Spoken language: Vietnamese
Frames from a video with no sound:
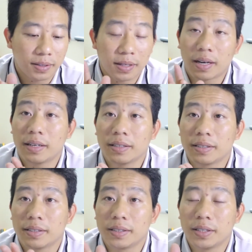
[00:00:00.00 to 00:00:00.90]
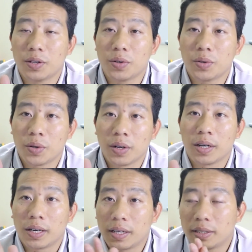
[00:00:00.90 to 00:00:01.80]
khá là nhiều
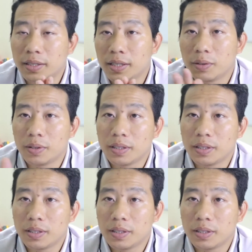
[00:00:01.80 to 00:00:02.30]
ở nhiều